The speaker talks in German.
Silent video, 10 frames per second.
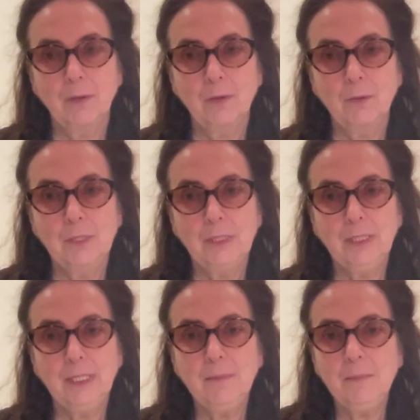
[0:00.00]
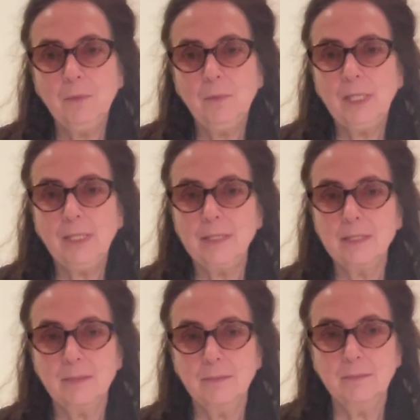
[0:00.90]
Und in jedem
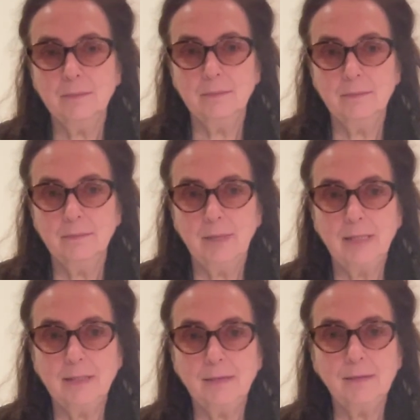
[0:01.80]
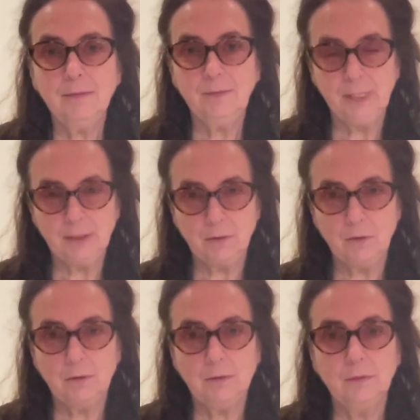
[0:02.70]
Moment hat das eine
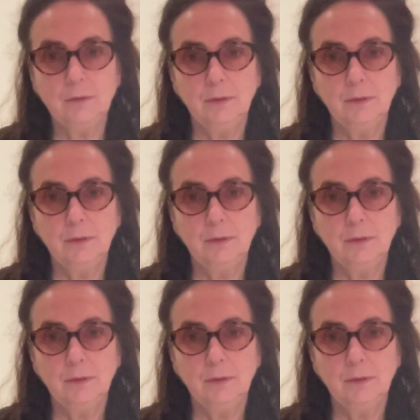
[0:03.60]
Wirkung.